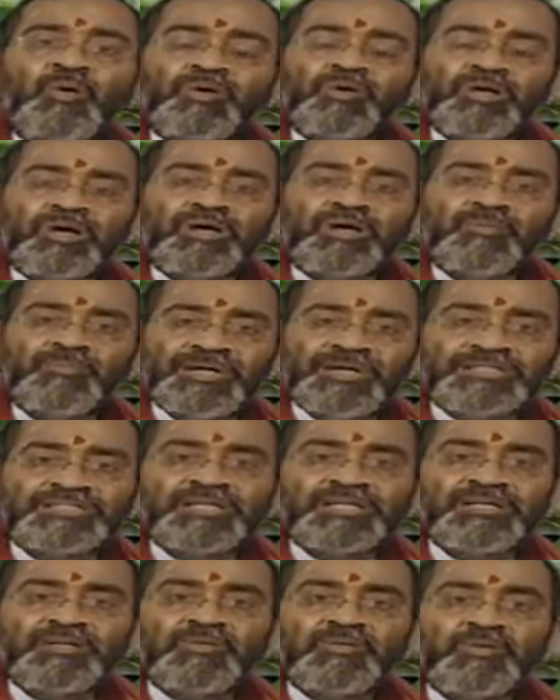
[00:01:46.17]
ఒక్కొక్క
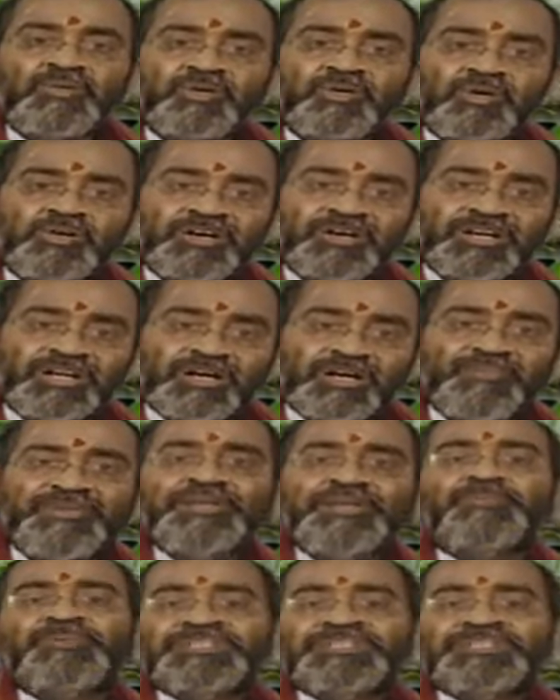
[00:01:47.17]
మాసంలో ఒక్కొక్క రకమైన